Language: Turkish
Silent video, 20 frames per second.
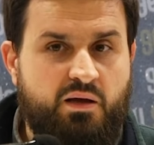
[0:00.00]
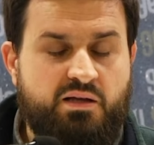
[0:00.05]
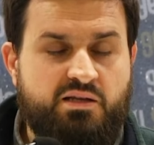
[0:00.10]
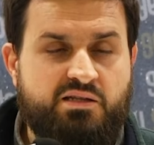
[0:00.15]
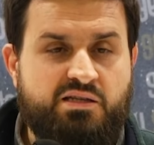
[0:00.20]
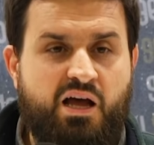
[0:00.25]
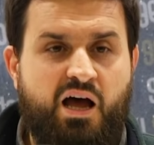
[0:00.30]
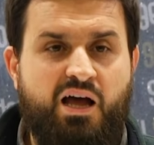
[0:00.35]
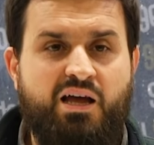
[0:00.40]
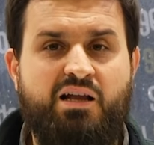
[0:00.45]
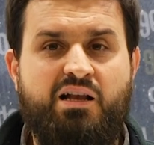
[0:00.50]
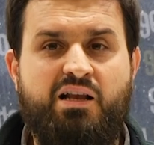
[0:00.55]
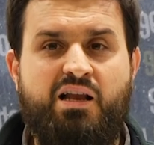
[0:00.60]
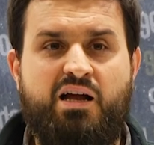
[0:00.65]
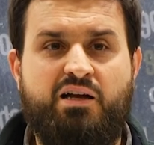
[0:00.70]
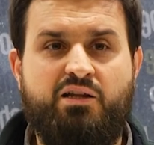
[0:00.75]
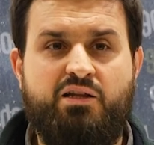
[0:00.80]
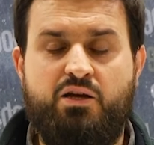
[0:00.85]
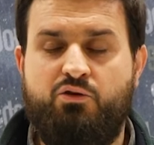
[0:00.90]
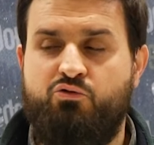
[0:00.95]

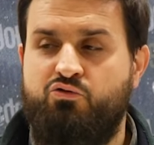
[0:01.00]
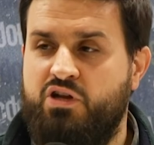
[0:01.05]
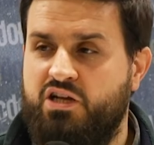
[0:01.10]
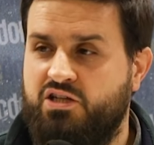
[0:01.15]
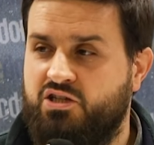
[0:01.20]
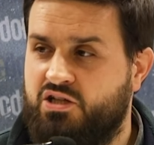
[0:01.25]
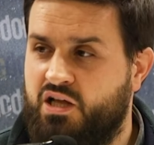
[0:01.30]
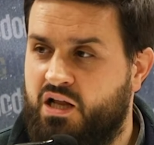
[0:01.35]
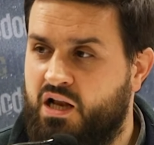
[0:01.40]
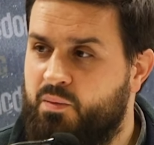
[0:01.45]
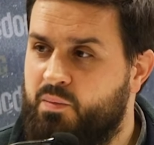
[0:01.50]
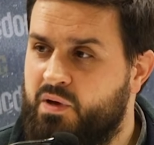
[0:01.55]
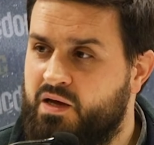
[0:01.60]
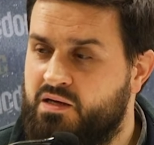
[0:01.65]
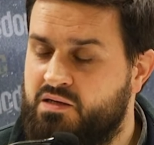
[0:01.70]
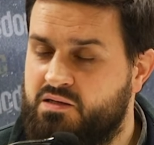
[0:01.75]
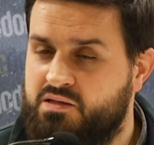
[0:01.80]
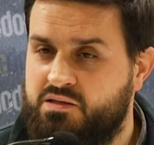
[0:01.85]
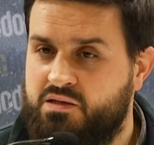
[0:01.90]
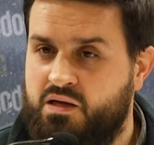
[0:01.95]
Sahillerde
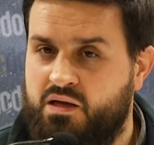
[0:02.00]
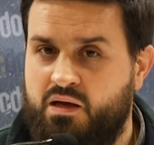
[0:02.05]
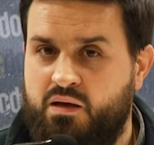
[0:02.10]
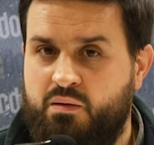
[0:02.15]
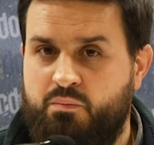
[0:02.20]
güneşlenemeyiz.